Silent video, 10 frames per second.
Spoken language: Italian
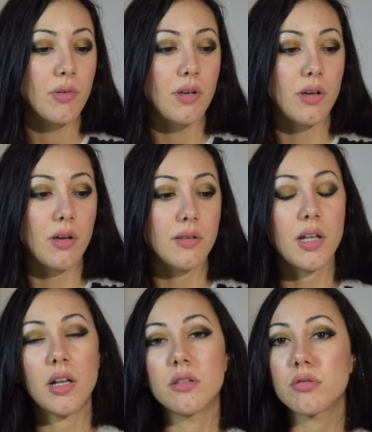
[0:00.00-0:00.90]
eh,
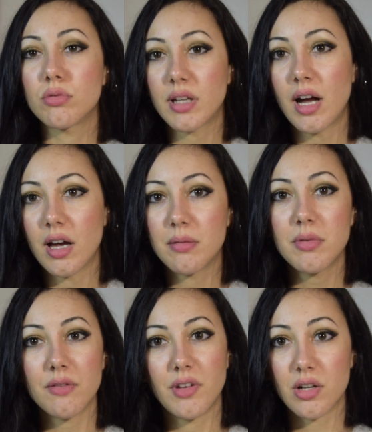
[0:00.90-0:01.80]
del True
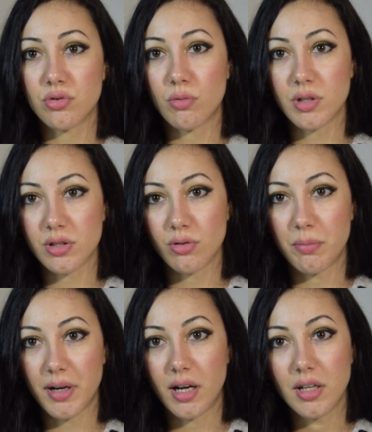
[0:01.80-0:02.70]
Crime, vi lascio qua
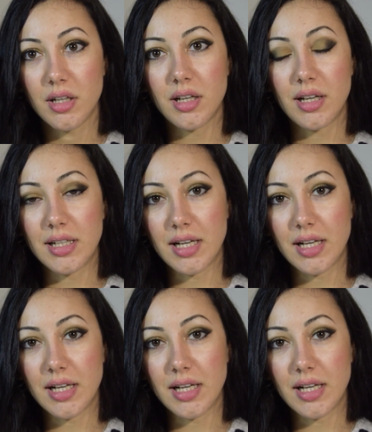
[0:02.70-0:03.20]
sopra eh,